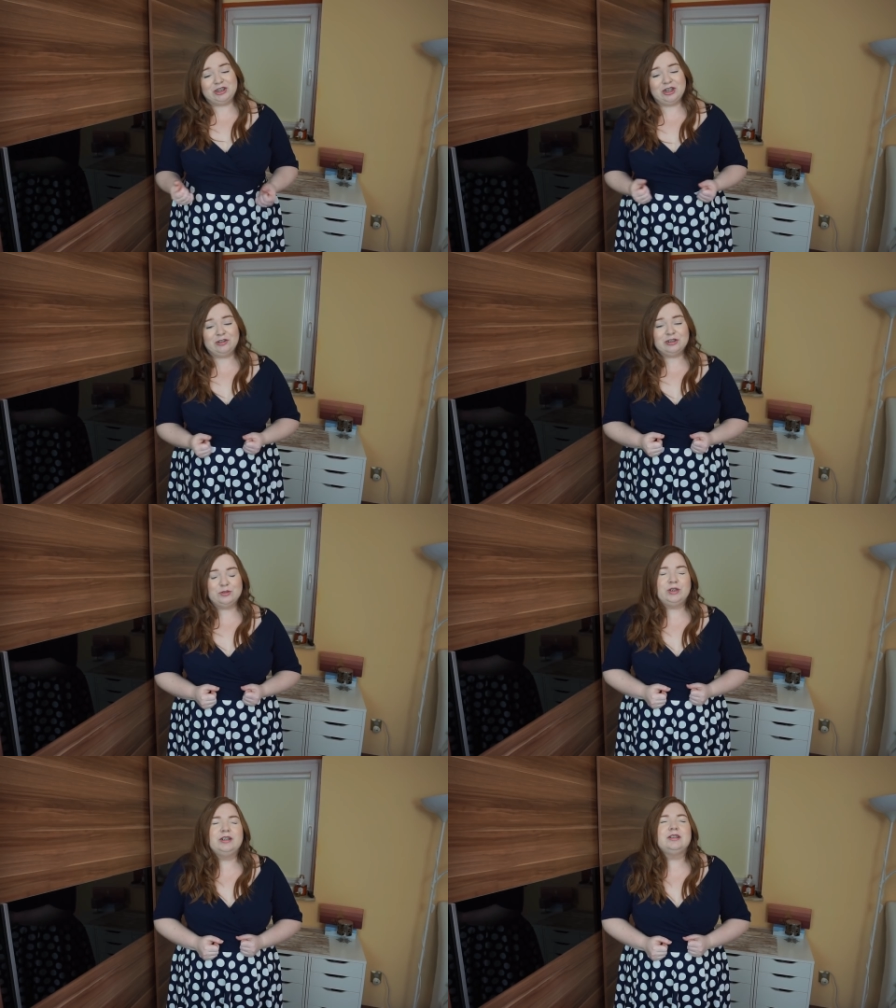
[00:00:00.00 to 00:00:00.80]
zielone
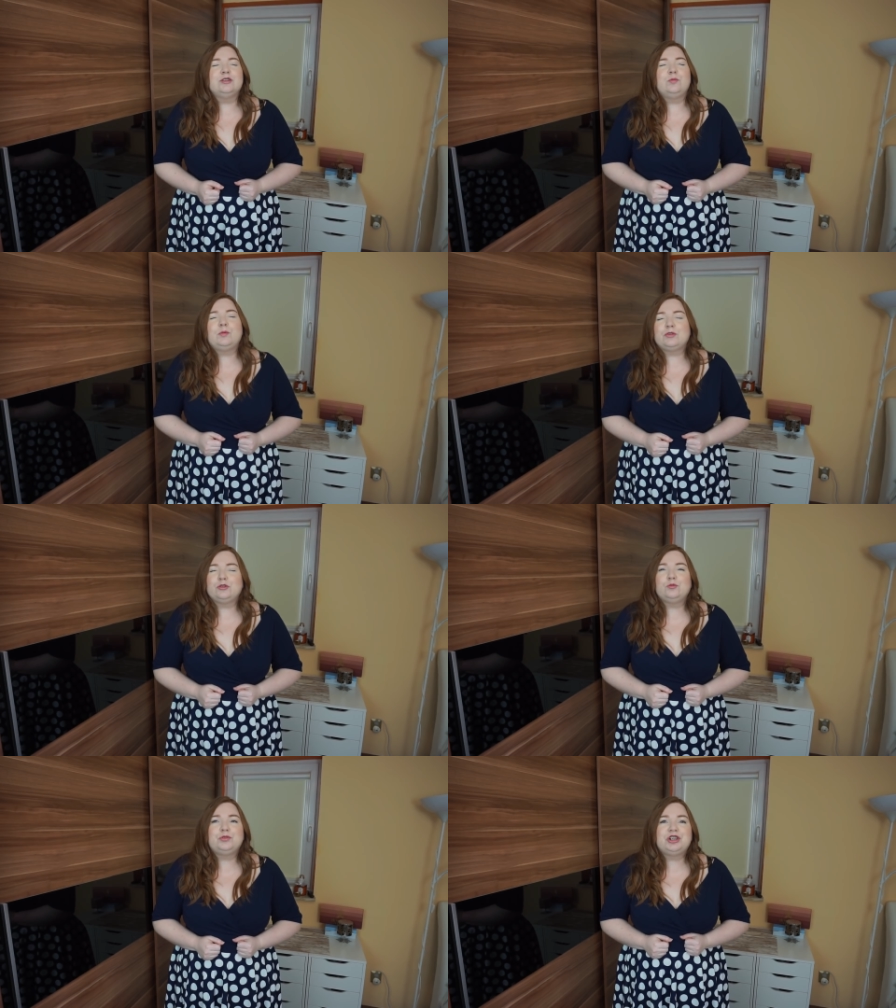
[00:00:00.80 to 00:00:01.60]
sukienki są po
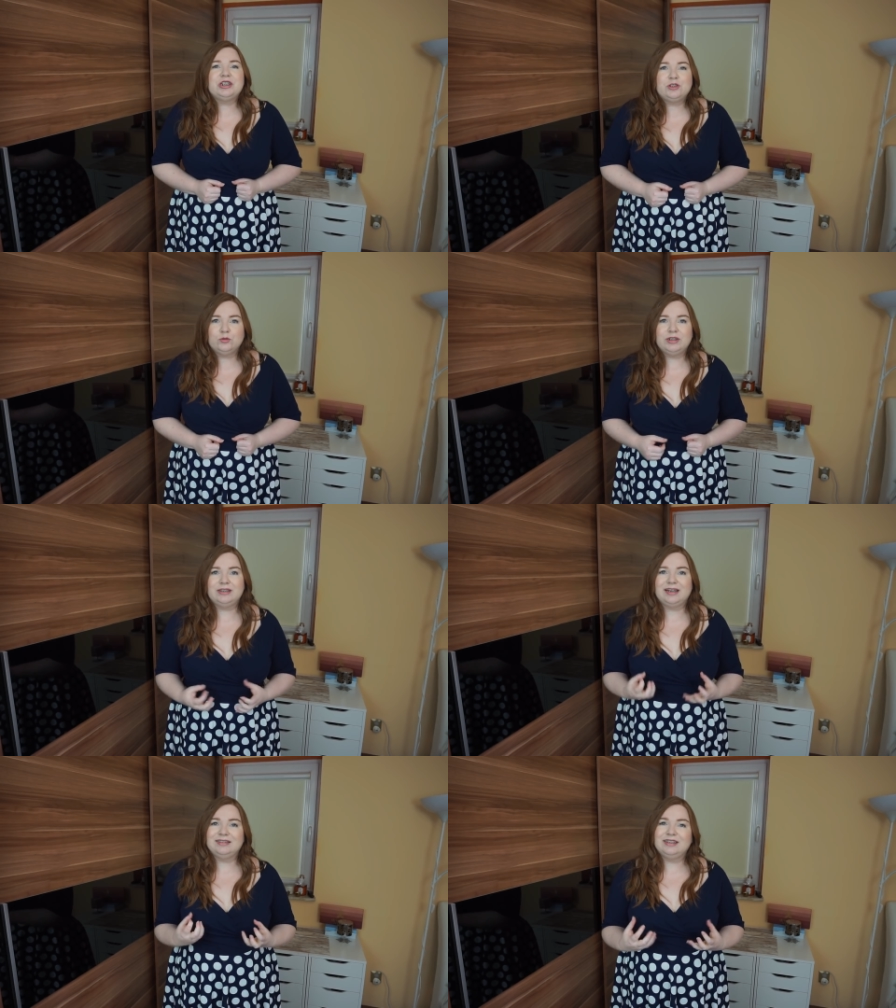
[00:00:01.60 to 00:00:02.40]
prostu przecudne.
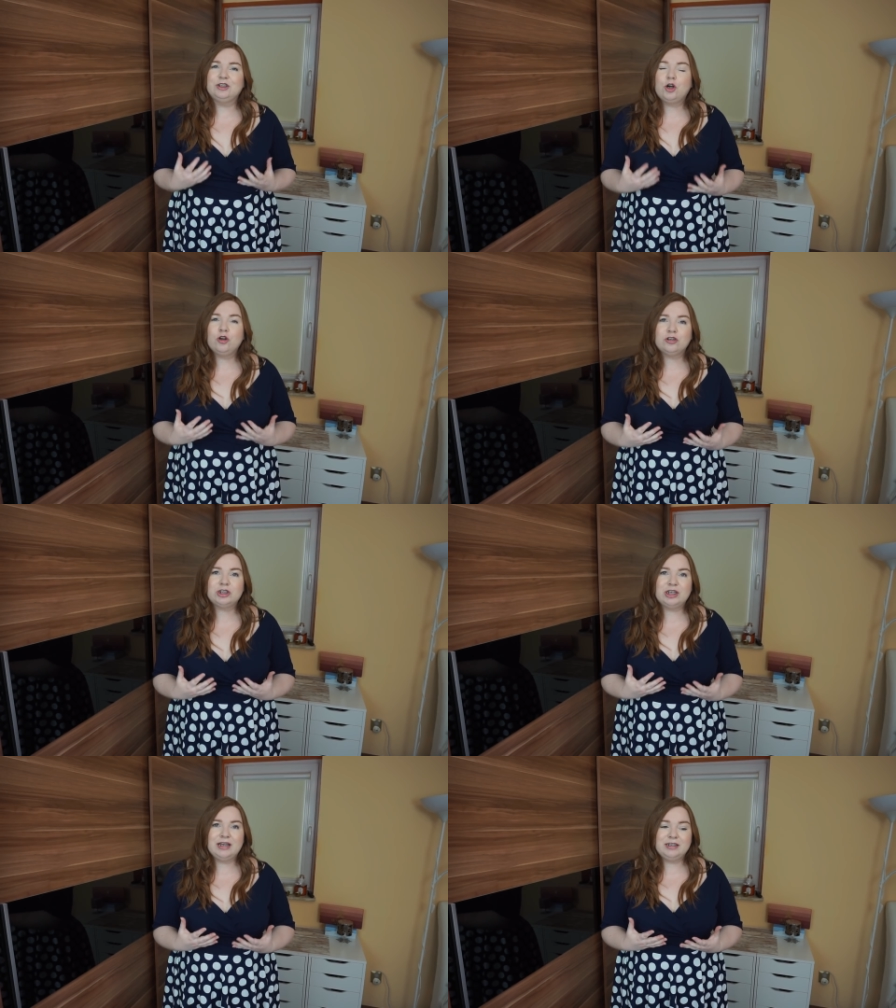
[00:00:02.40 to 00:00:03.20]
Ta, ten kolor
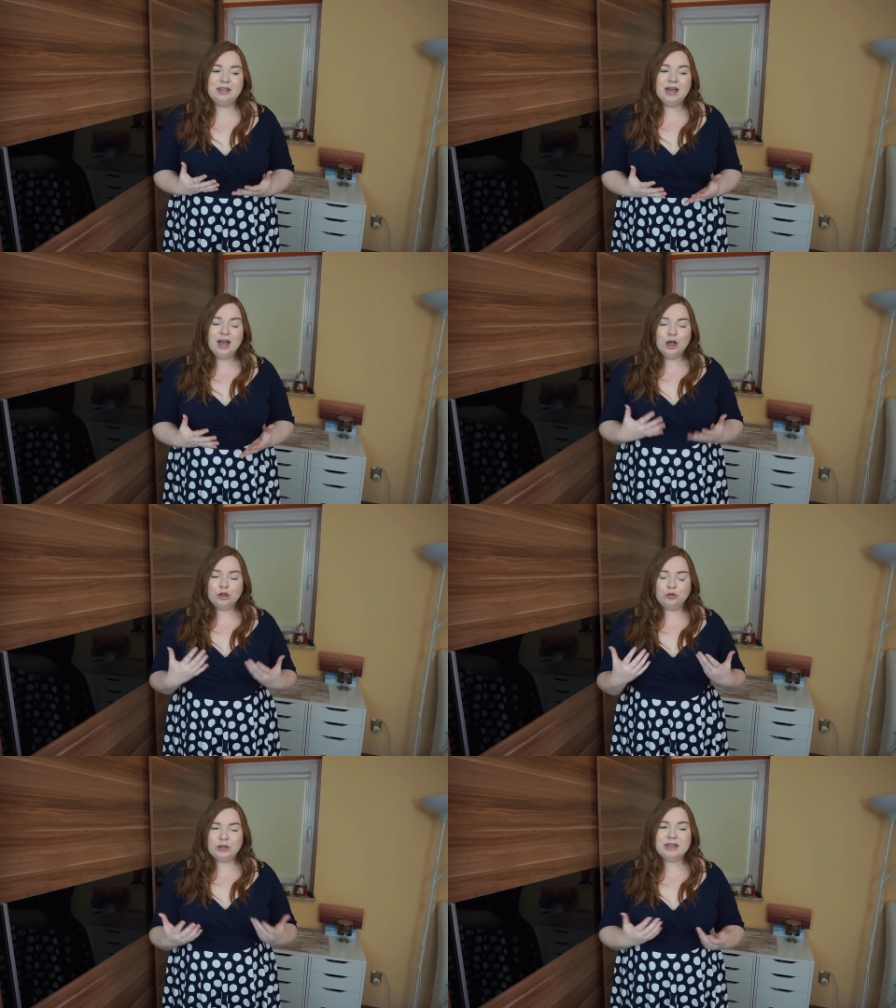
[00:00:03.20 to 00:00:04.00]
zieleni,
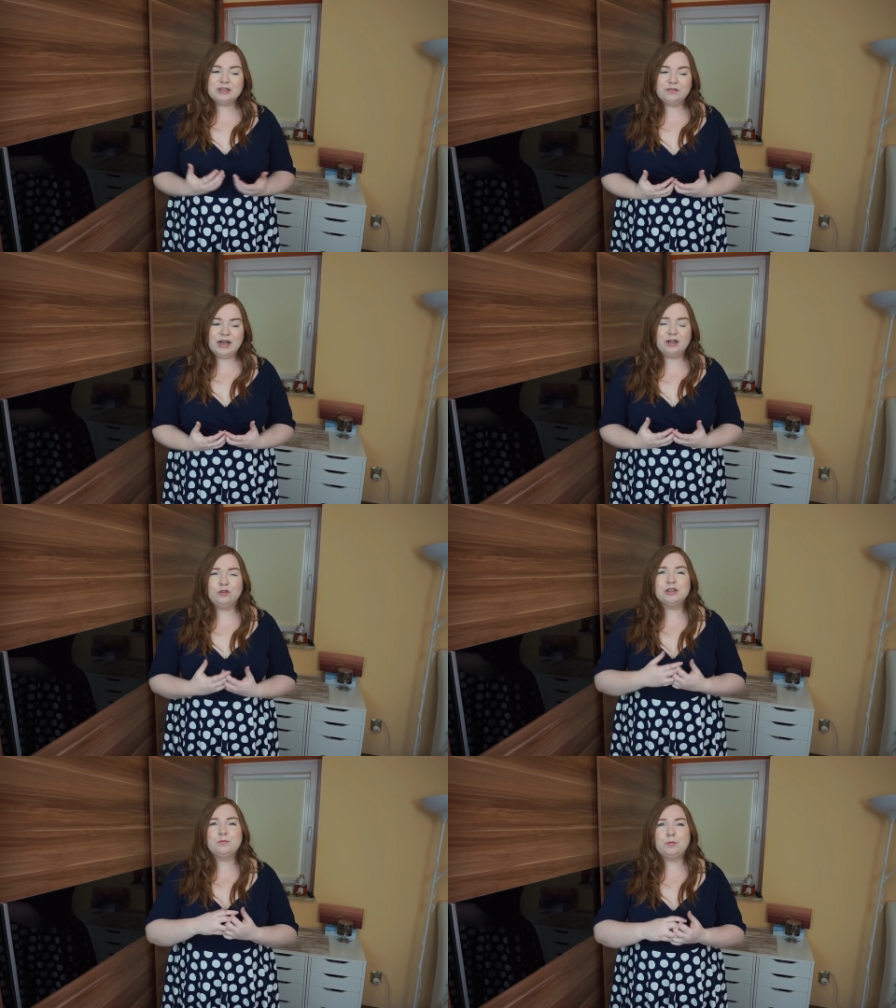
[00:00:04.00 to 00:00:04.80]
który jest w karku
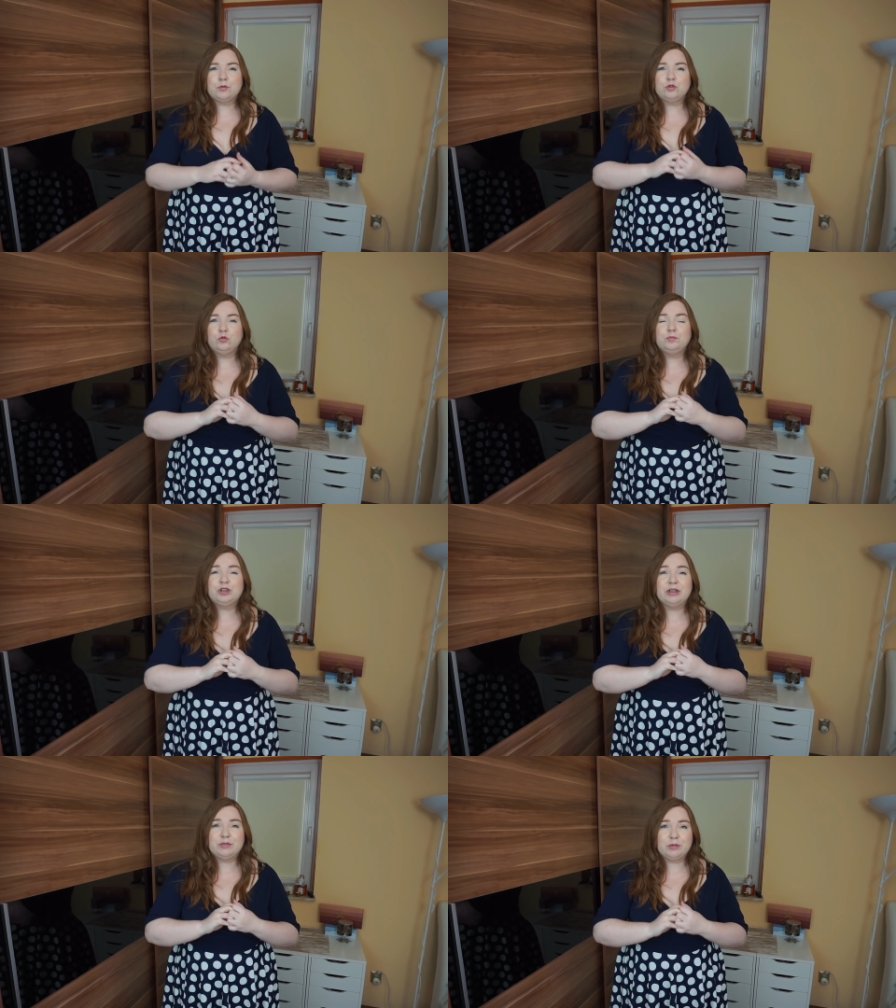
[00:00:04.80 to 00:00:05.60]
jest po prostu
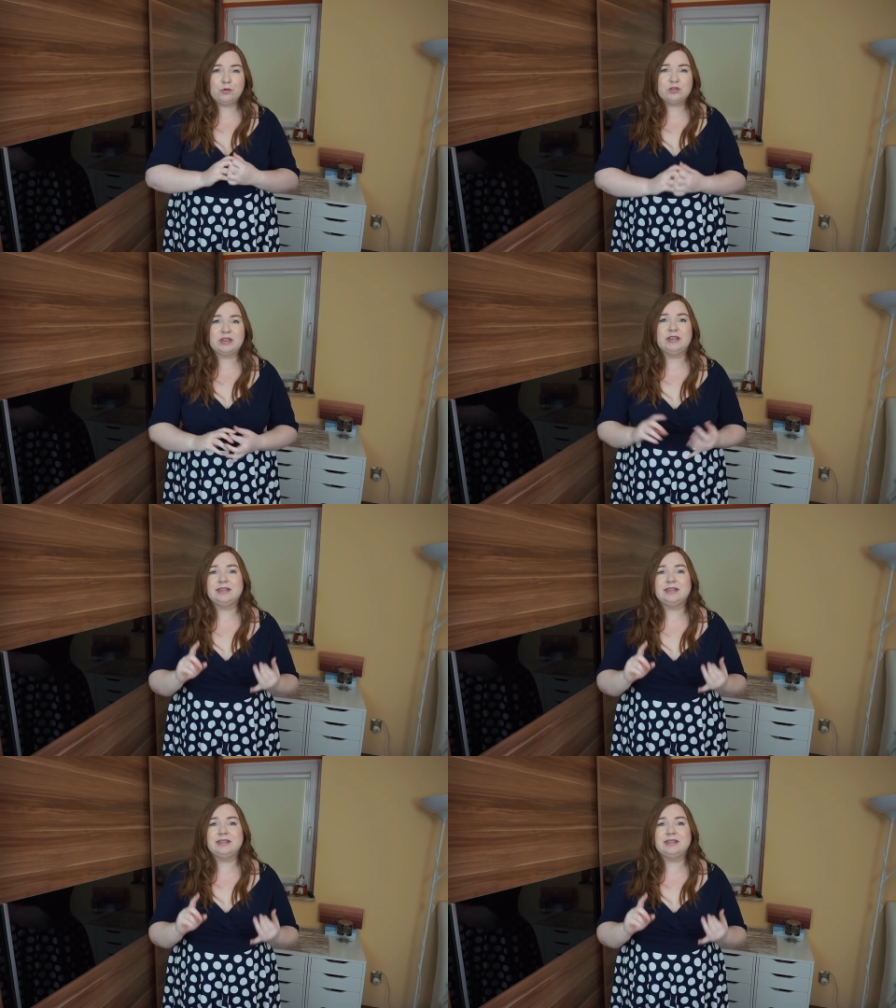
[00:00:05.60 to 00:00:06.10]
przeprzeboski.